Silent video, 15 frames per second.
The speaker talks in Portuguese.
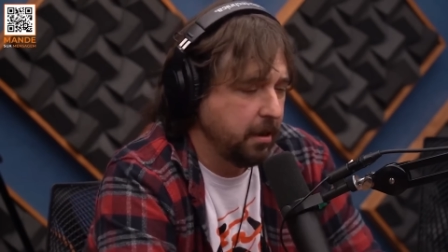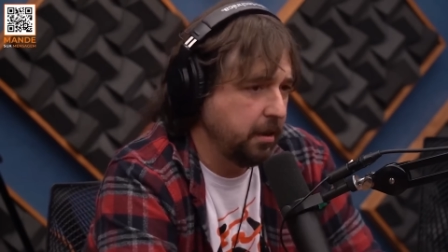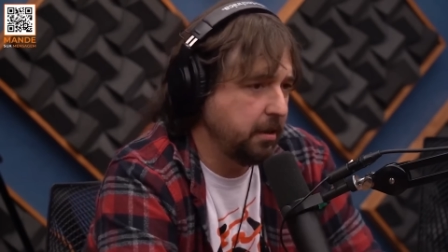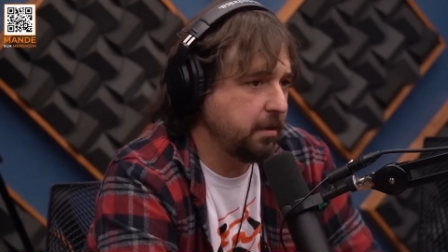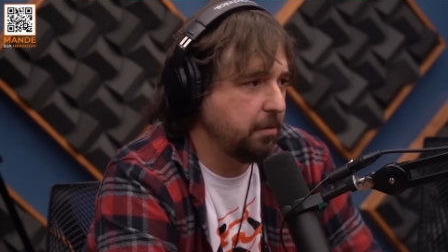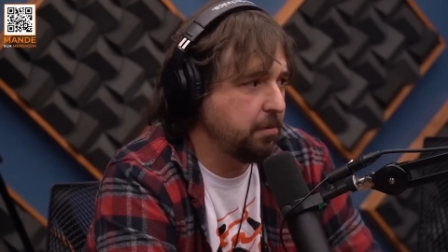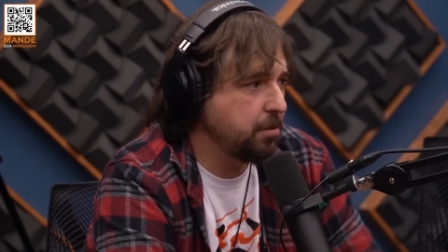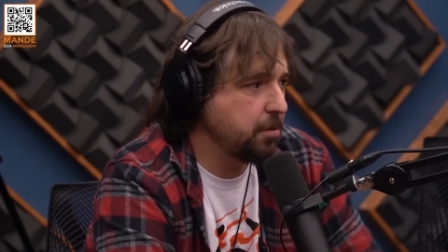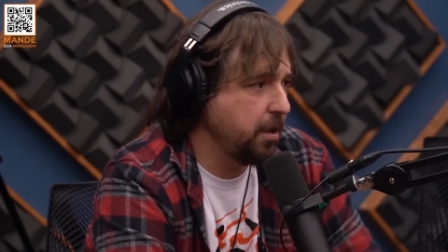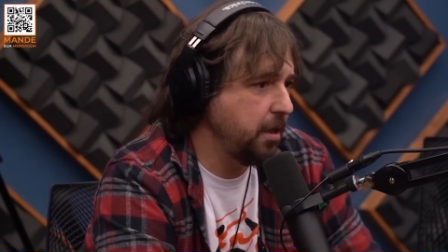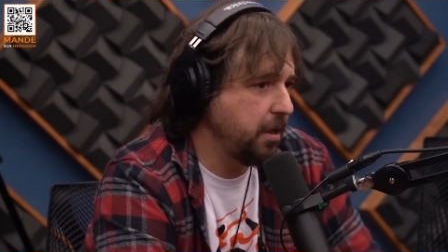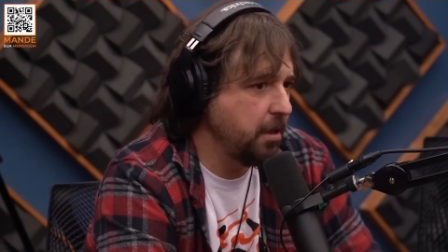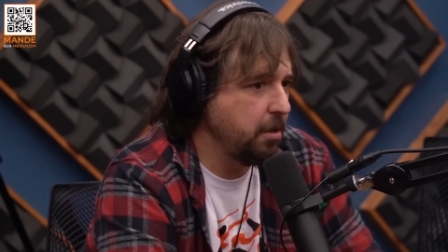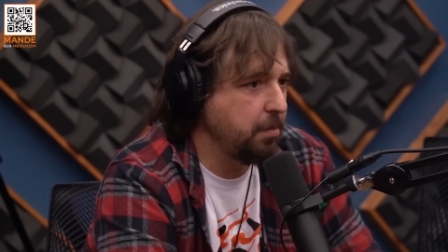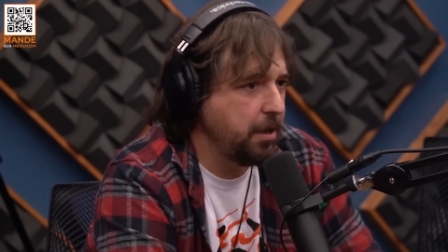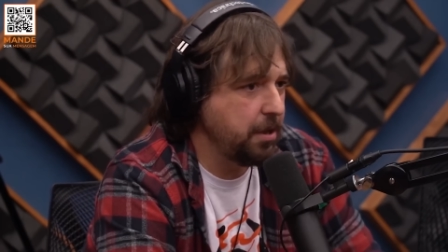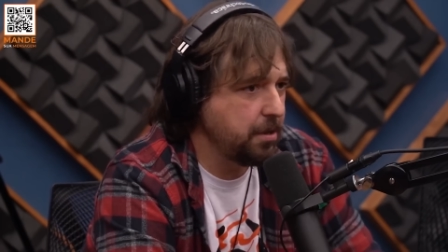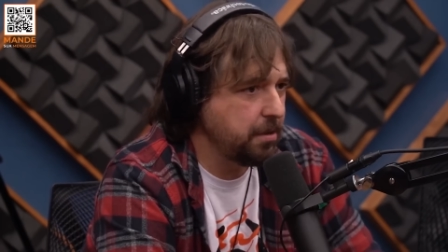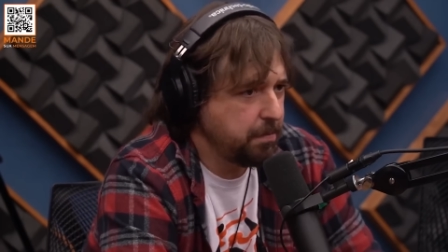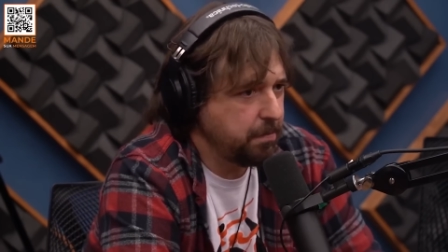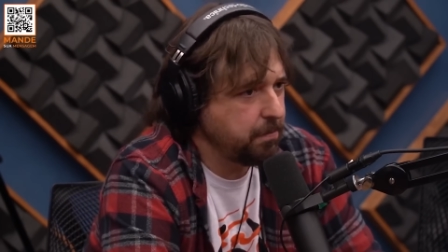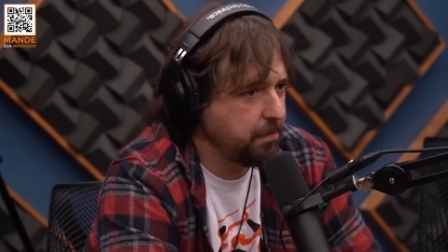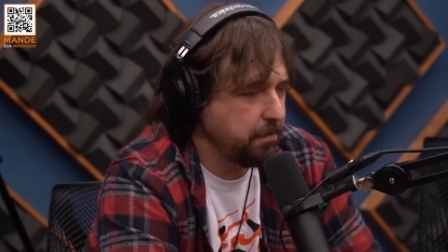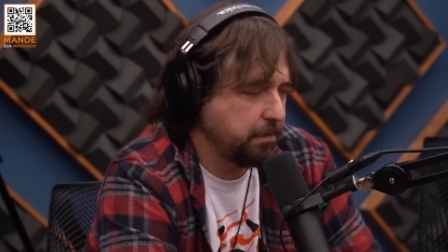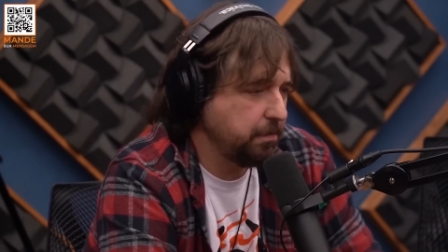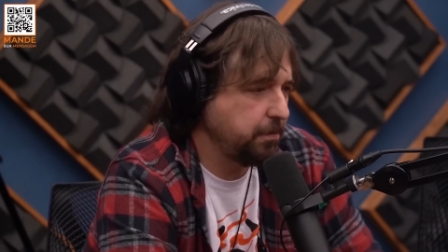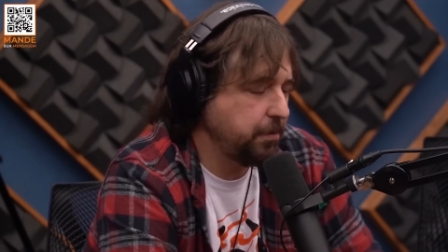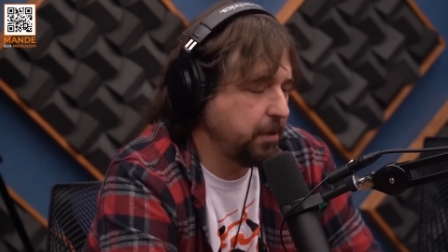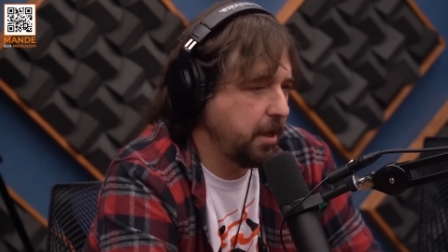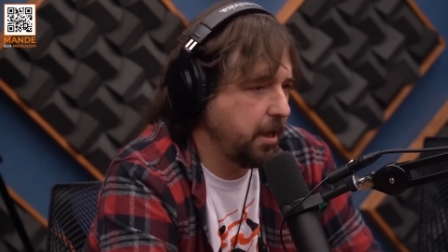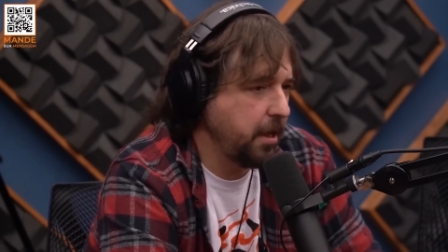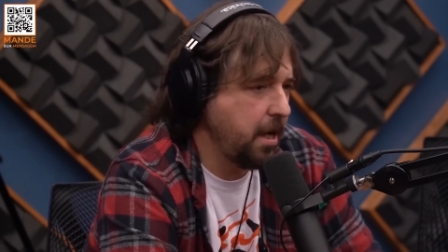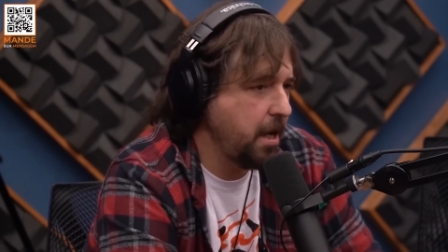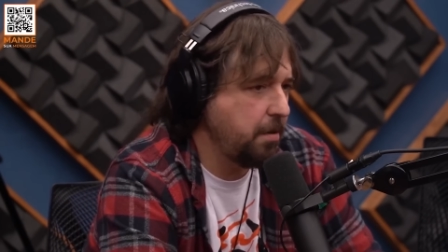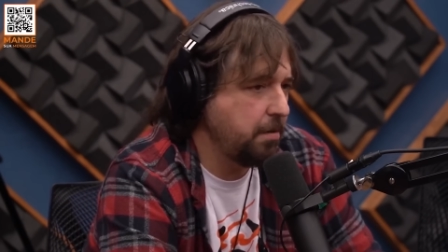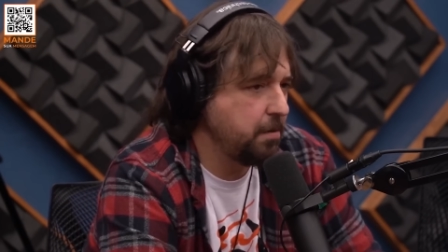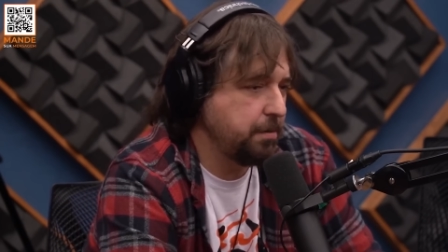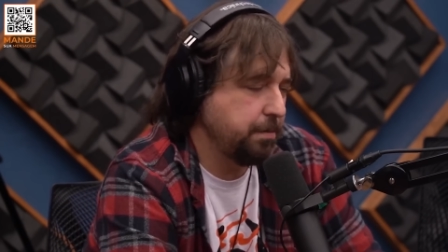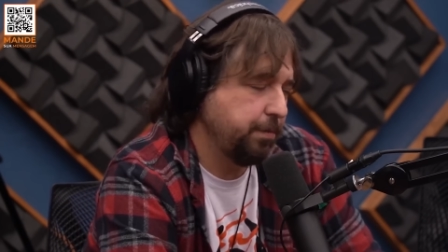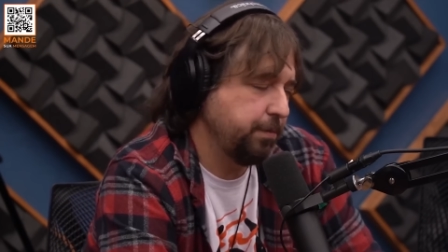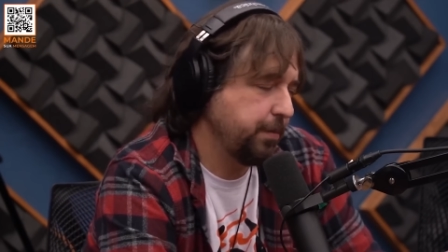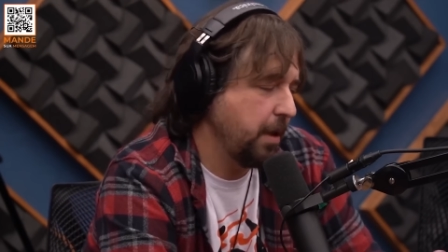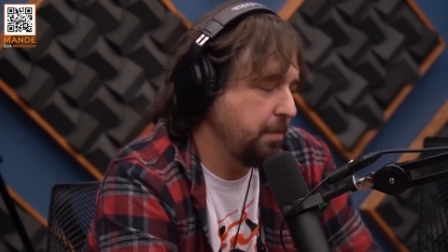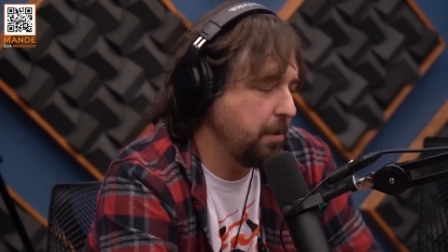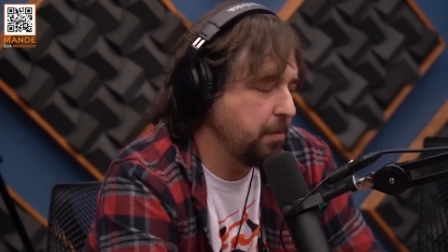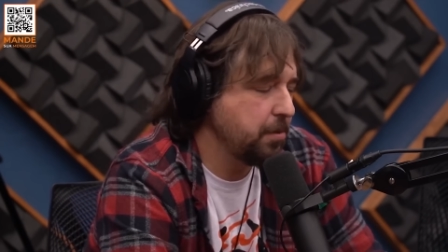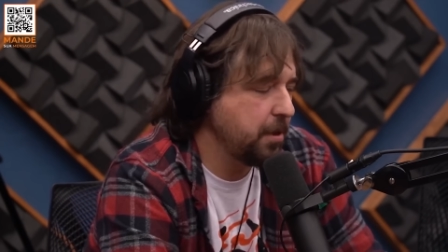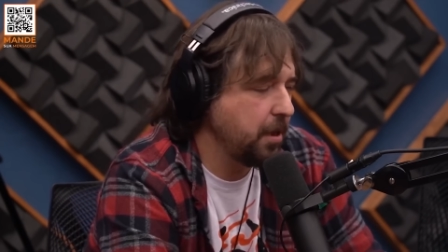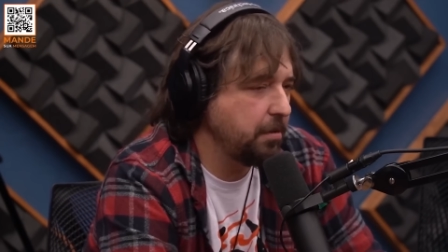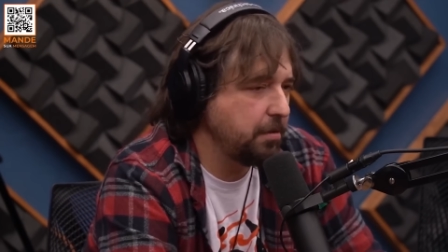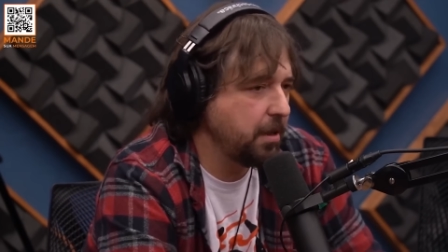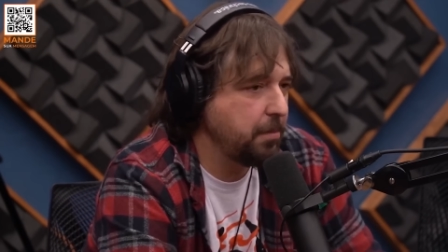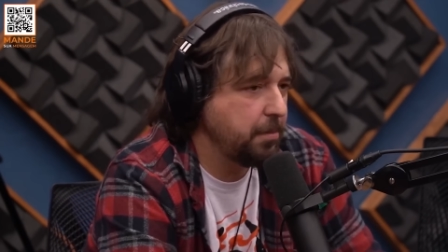Então isso aí realmente não foi legal acabamos saindo da